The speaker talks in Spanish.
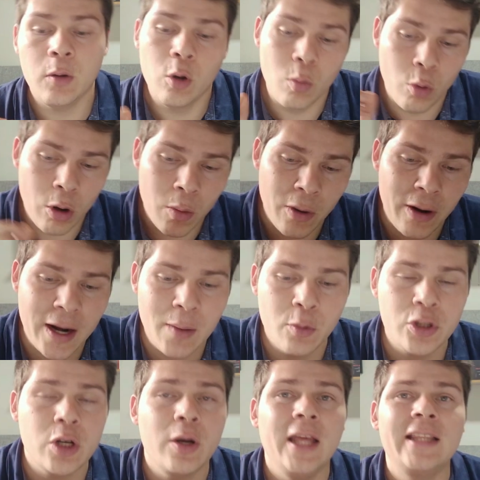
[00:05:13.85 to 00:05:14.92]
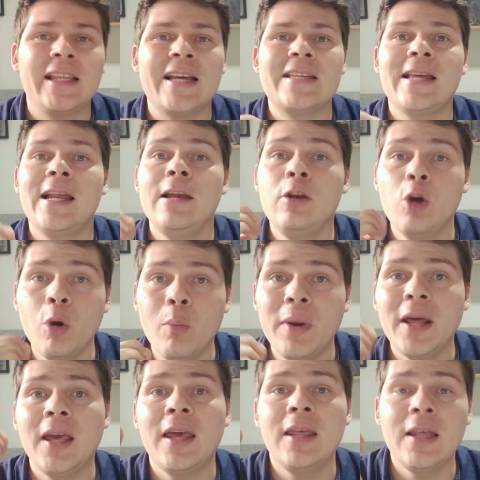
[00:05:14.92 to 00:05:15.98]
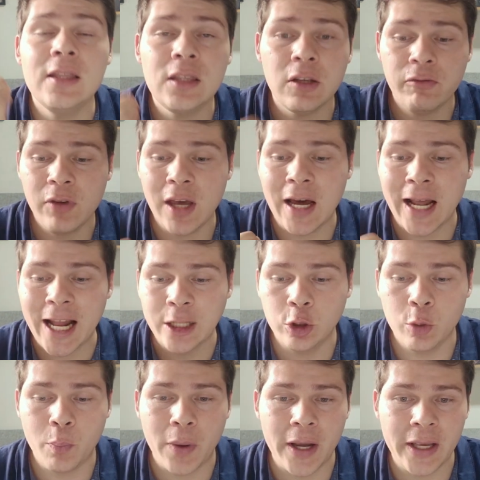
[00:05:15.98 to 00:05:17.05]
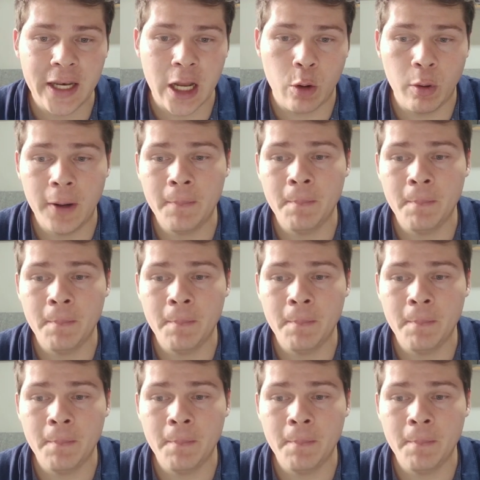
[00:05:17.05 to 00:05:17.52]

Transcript: como hablaremos ahorita, es el nombre que identificará tu página web.